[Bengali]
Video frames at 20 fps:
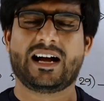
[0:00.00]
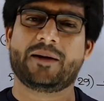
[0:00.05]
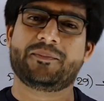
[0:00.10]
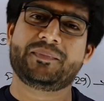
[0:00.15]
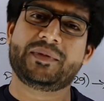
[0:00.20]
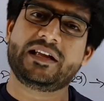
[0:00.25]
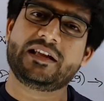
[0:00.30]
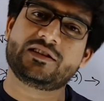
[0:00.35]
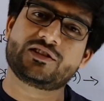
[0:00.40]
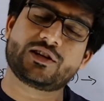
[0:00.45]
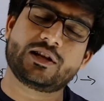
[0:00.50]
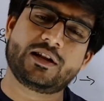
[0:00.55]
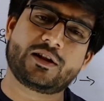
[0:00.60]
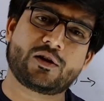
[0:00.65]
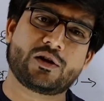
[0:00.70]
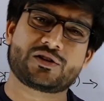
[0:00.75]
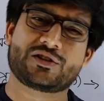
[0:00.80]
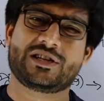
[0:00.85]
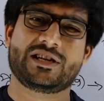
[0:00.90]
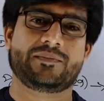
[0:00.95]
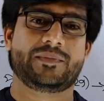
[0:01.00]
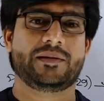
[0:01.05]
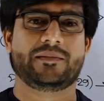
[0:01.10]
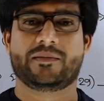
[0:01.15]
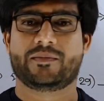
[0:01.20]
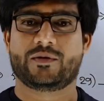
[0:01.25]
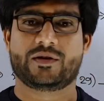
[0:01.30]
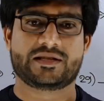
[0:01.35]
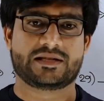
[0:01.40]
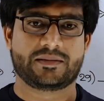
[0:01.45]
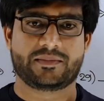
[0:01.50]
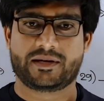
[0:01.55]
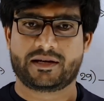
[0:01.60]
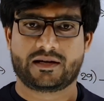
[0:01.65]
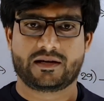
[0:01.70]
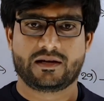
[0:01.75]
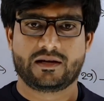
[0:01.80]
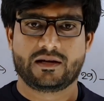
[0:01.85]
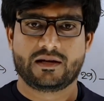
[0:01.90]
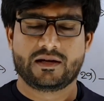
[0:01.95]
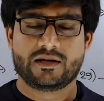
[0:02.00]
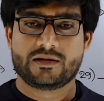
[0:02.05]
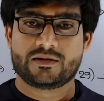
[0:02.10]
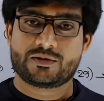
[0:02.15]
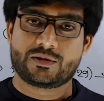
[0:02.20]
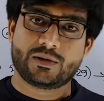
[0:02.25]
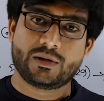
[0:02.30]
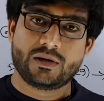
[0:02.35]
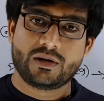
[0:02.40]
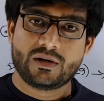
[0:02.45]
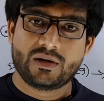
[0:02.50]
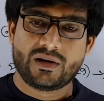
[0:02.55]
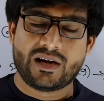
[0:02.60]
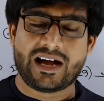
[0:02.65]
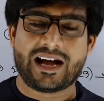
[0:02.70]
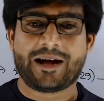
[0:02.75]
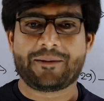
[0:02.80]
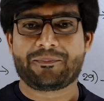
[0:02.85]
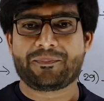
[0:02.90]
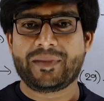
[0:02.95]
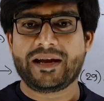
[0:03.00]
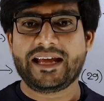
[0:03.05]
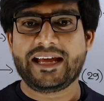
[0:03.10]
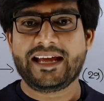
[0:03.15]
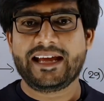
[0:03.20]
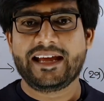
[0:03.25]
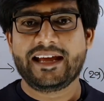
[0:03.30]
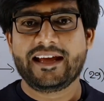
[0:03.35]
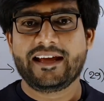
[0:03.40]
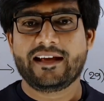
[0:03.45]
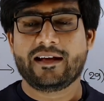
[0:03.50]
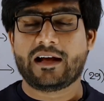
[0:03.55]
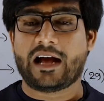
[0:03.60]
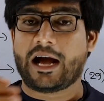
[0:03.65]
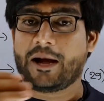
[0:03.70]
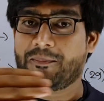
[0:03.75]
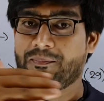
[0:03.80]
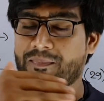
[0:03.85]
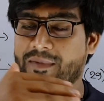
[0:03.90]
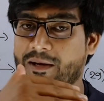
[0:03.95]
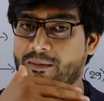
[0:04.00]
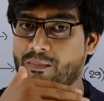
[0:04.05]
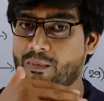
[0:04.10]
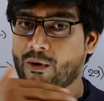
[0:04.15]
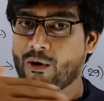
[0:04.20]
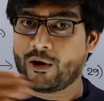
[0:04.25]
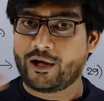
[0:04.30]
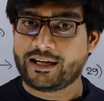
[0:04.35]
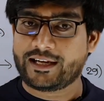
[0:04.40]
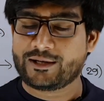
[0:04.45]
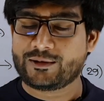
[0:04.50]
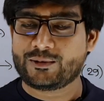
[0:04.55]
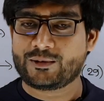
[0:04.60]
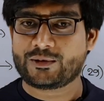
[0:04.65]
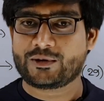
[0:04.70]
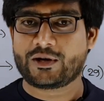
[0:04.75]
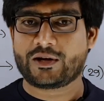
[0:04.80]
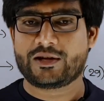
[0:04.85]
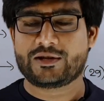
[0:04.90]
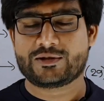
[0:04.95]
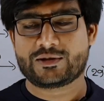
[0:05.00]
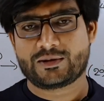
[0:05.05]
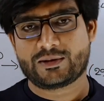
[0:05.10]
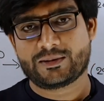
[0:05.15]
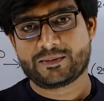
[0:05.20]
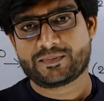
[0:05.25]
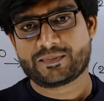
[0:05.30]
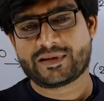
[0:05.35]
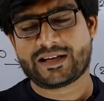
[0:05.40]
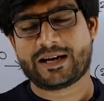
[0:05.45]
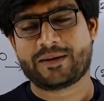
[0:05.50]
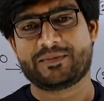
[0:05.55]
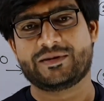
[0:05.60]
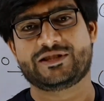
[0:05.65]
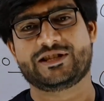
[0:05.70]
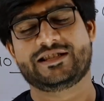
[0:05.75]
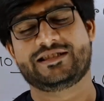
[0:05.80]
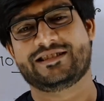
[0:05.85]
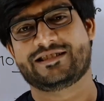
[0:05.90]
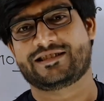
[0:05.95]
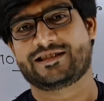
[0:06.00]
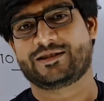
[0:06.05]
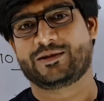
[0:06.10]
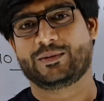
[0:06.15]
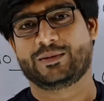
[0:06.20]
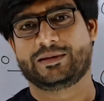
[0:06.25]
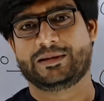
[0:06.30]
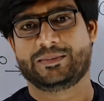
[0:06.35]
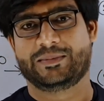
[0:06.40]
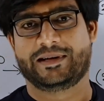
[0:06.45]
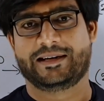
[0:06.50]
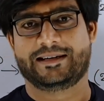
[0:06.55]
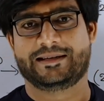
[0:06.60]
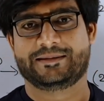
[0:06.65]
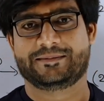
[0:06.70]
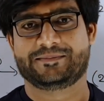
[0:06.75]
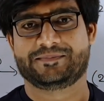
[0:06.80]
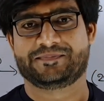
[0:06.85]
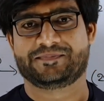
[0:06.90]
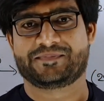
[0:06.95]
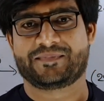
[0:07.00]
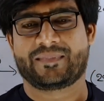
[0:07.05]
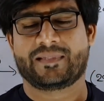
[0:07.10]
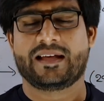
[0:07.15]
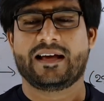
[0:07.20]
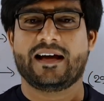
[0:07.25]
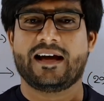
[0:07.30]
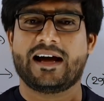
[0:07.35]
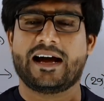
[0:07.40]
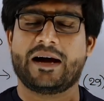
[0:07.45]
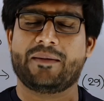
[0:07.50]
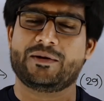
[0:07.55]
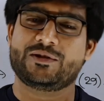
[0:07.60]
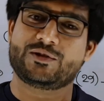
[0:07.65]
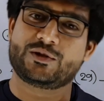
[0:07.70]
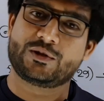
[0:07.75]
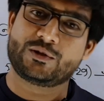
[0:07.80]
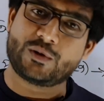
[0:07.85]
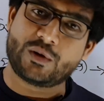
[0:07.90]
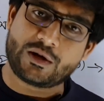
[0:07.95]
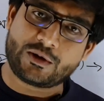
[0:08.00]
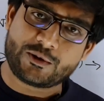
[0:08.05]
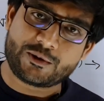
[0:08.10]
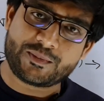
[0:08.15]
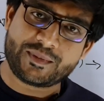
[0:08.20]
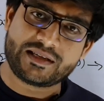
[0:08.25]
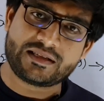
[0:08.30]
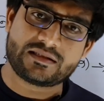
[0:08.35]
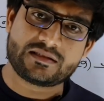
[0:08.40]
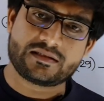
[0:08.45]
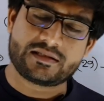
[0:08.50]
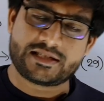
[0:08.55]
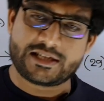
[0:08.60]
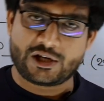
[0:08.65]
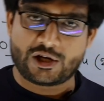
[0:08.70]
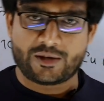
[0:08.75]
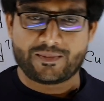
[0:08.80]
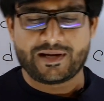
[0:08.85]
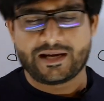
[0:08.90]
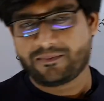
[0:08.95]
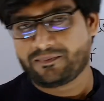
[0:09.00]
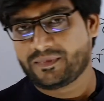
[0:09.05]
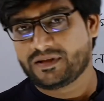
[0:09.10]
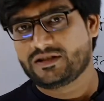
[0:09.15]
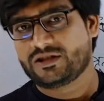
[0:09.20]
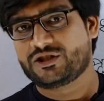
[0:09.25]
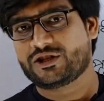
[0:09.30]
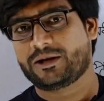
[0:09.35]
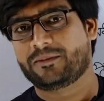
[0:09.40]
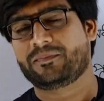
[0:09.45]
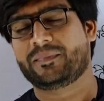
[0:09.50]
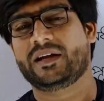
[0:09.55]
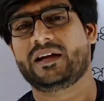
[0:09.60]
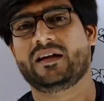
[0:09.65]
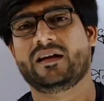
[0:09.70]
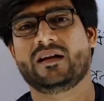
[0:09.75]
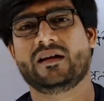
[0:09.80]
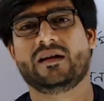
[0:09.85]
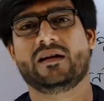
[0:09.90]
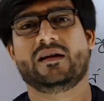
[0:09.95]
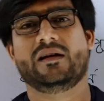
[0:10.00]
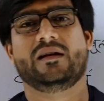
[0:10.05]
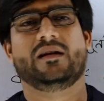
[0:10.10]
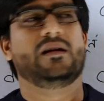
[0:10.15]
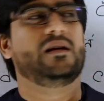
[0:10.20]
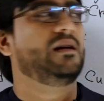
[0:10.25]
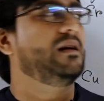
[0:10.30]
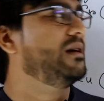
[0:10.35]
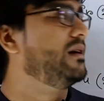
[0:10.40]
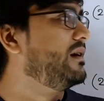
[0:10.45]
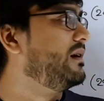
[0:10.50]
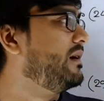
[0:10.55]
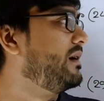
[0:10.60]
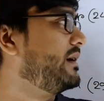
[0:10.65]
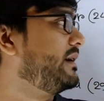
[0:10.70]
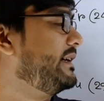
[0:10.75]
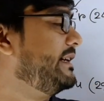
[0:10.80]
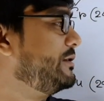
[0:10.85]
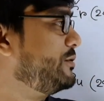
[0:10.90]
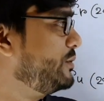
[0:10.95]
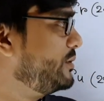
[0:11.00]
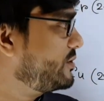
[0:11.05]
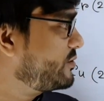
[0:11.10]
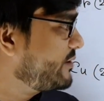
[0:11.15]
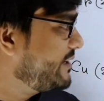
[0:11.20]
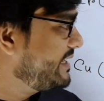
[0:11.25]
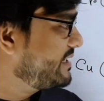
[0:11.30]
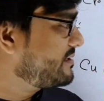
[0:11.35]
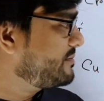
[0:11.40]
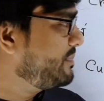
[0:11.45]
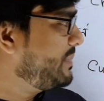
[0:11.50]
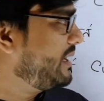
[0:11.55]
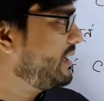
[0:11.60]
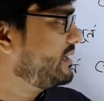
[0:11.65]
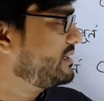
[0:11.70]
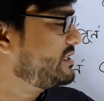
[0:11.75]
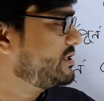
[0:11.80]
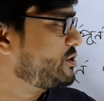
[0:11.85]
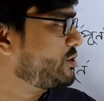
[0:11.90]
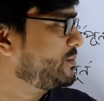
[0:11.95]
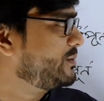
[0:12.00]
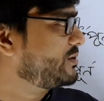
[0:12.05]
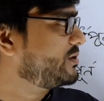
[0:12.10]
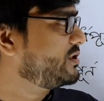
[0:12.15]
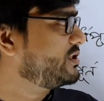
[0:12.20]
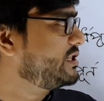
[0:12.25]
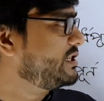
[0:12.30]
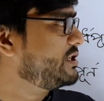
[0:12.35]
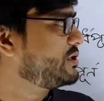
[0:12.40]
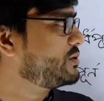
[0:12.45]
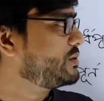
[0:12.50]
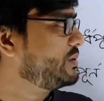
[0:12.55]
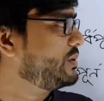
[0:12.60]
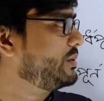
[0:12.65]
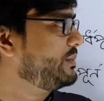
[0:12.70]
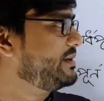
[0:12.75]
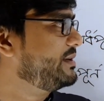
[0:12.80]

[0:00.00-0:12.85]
আপনি ইনশাল্লাহ রসায়নের প্রেমে পড়ে যাবেন সো আপনি আপনার ভয়কে দূর করার জন্য আপনি সেই চেষ্টাটা করতে পারেন আমার জন্য দোয়া করবেন যেন আমি আপনাদের সামনে কিছু ট্রিক্স বা যে সমস্ত জিনিসগুলো